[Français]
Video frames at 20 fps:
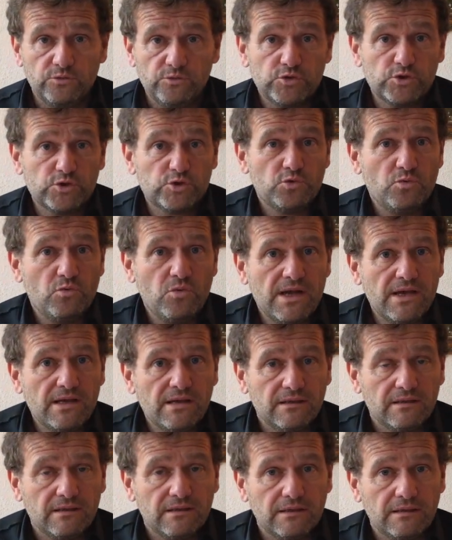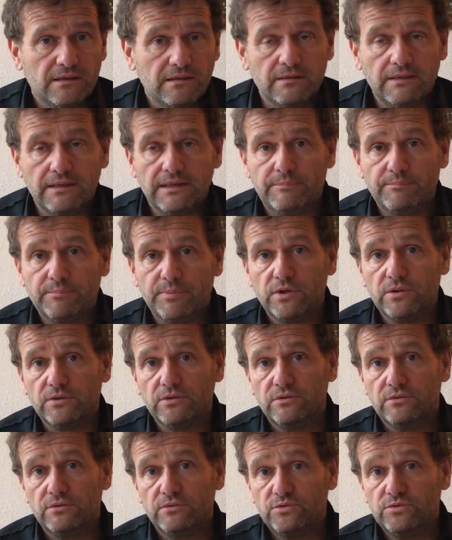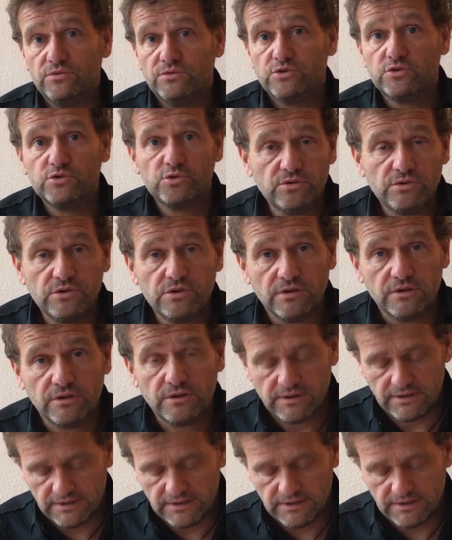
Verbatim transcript: soin, hein, la porte du sud.